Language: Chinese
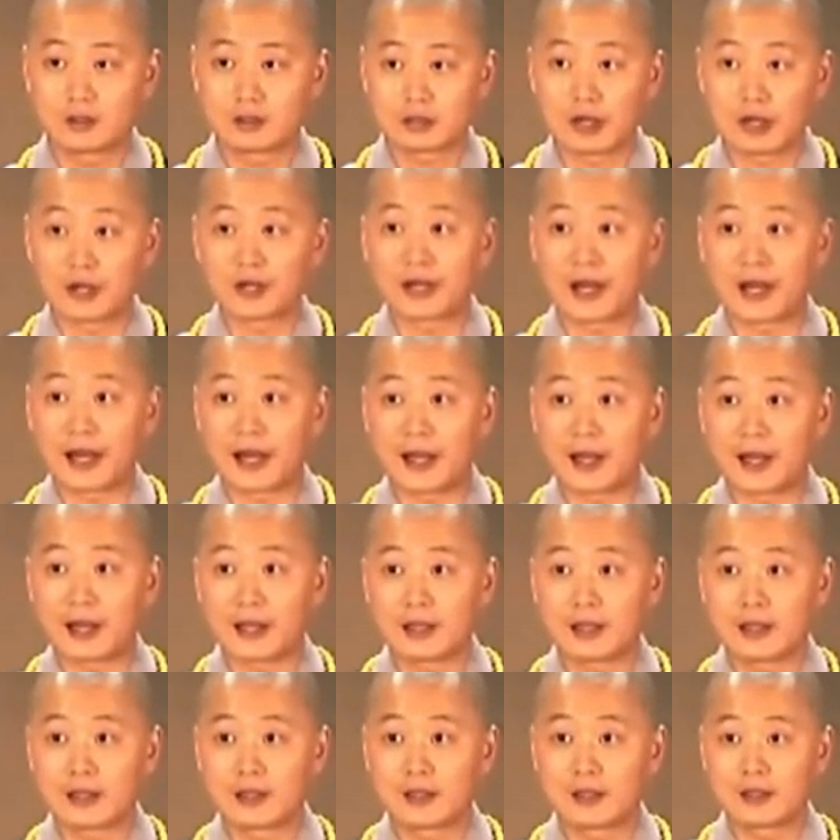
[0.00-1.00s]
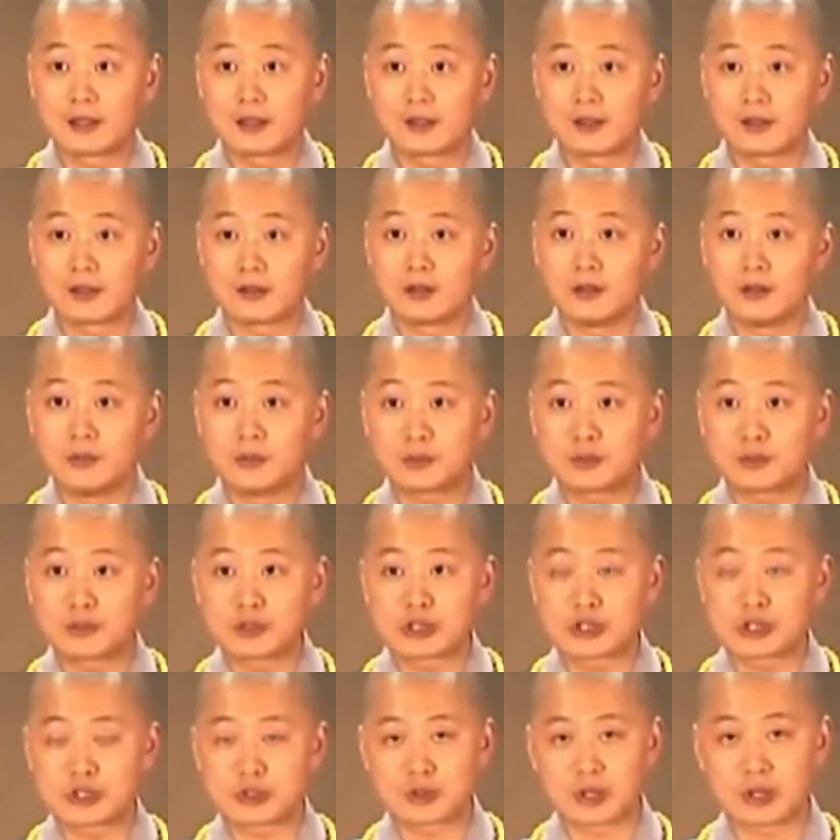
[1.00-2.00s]
当然，我们不
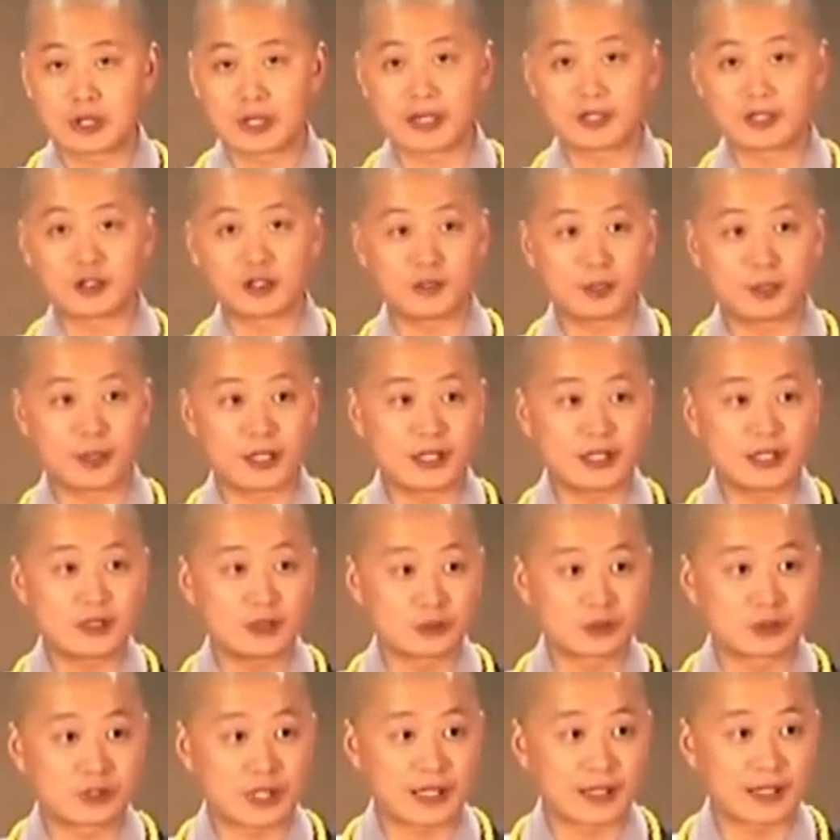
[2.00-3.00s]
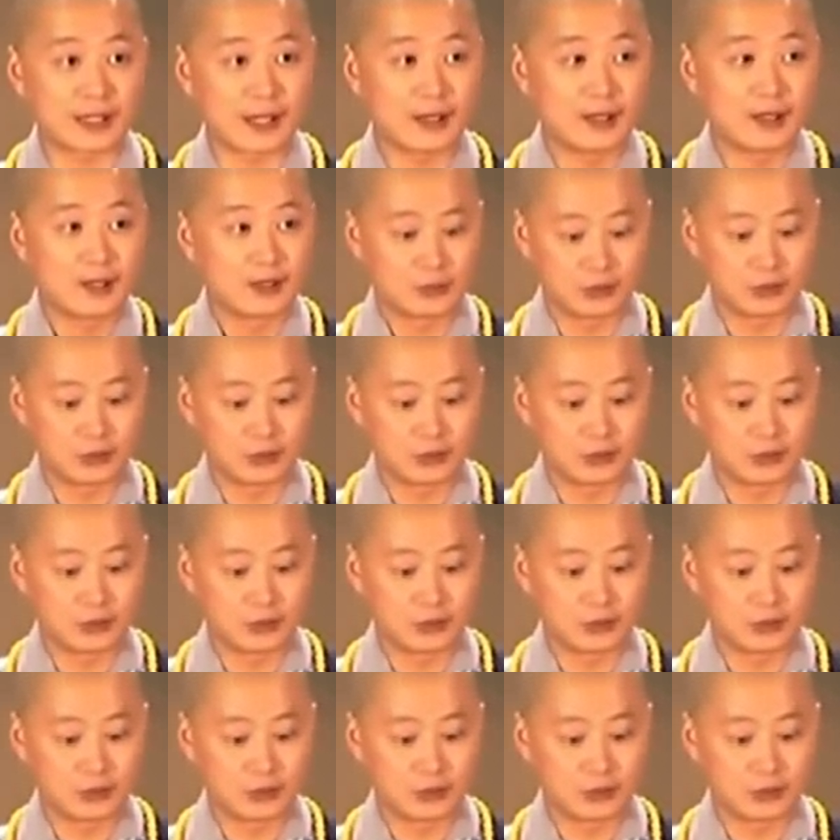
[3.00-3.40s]
是说看到别人有灾难，